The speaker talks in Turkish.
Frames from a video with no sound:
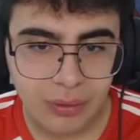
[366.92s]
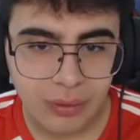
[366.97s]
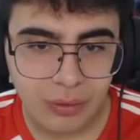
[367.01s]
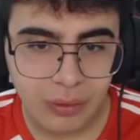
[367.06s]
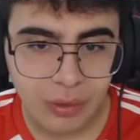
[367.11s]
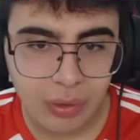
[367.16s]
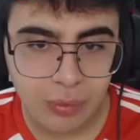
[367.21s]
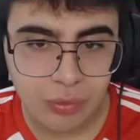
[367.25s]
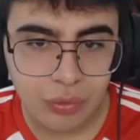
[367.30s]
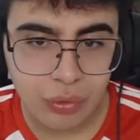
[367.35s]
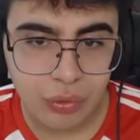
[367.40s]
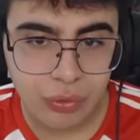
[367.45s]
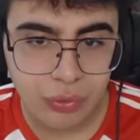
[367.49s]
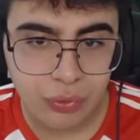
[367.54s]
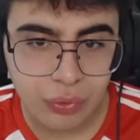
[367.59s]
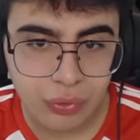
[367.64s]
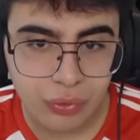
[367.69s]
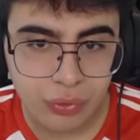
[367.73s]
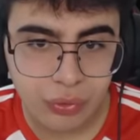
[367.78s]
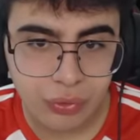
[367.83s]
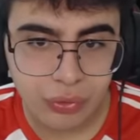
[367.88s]
Abi koş
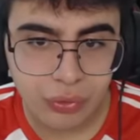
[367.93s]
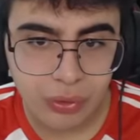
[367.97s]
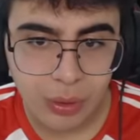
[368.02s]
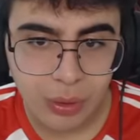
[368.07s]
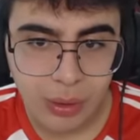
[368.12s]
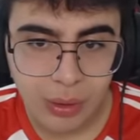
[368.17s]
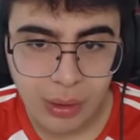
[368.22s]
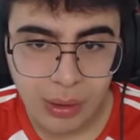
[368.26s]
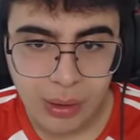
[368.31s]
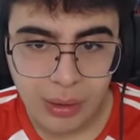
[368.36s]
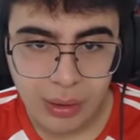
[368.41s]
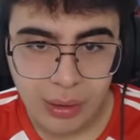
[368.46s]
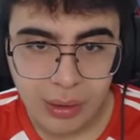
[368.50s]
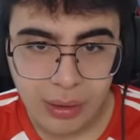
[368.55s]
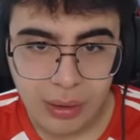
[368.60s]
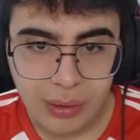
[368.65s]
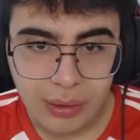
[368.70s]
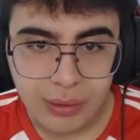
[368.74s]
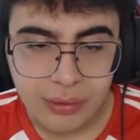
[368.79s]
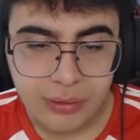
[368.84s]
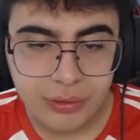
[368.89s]
koş koş.
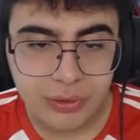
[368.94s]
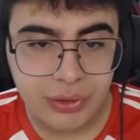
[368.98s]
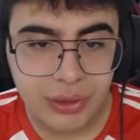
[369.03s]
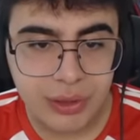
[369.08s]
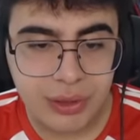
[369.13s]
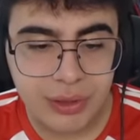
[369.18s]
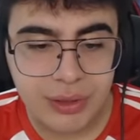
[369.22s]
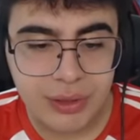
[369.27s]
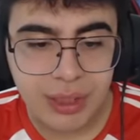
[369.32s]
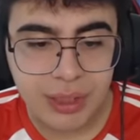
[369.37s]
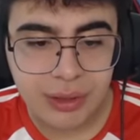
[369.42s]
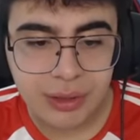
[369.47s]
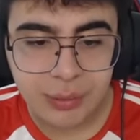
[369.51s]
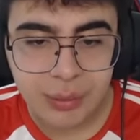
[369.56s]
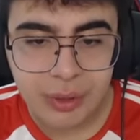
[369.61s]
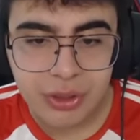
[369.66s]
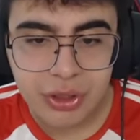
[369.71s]
Treni hızlandırmaya